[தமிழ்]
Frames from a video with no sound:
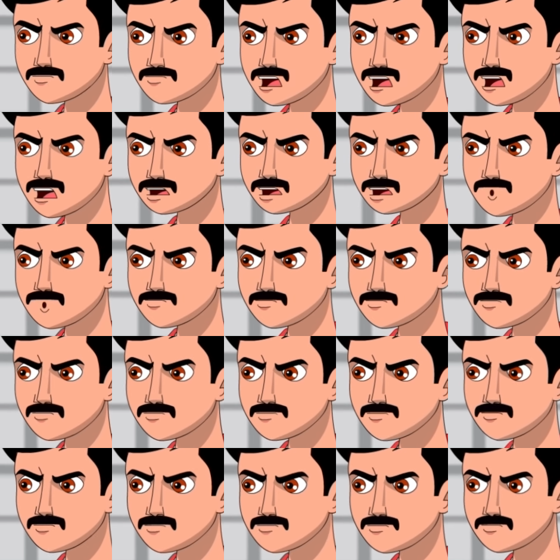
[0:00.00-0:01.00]
அனாமிகா
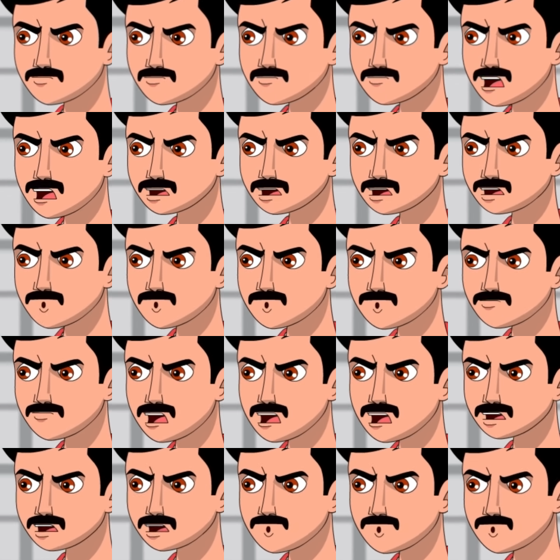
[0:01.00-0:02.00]
அநியாயமா
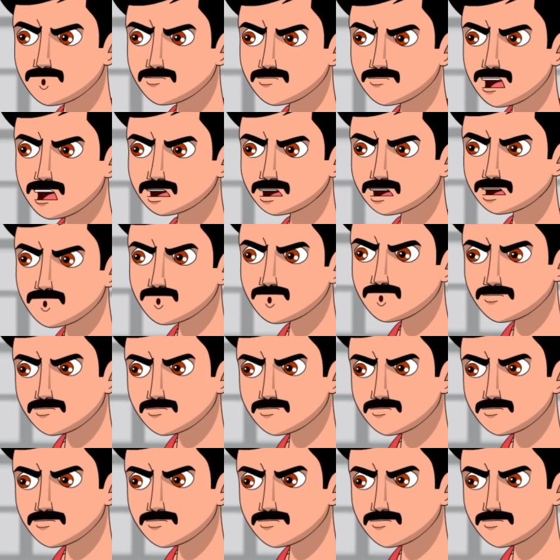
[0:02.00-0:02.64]
பணம் சம்பாதிக்கிற இந்த